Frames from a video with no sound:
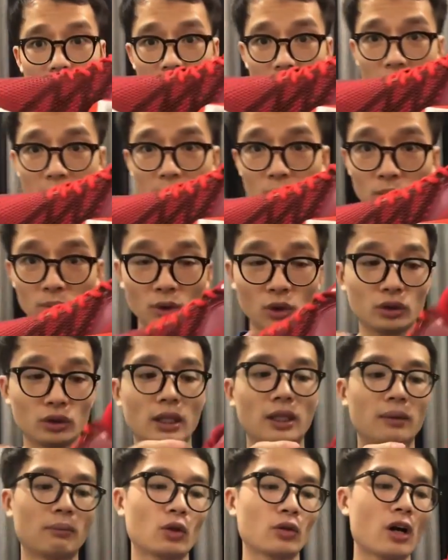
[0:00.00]
đây một mẫu
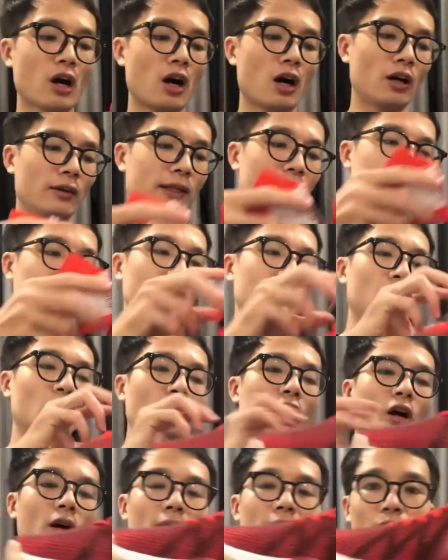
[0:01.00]
giày màu đỏ anh em thích màu đỏ
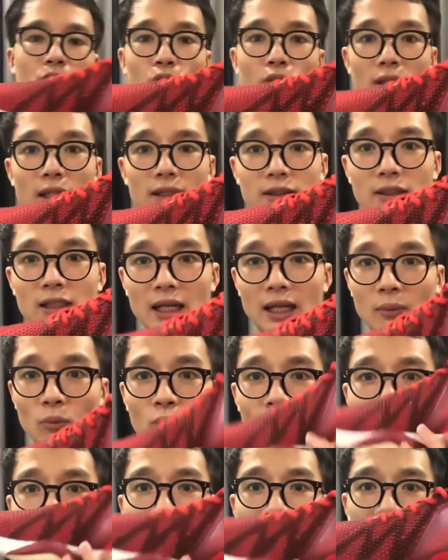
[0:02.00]
không ạ duy nhất size
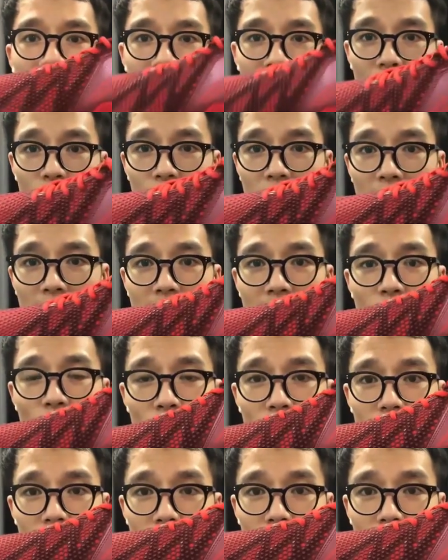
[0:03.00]
43 còn hai đôi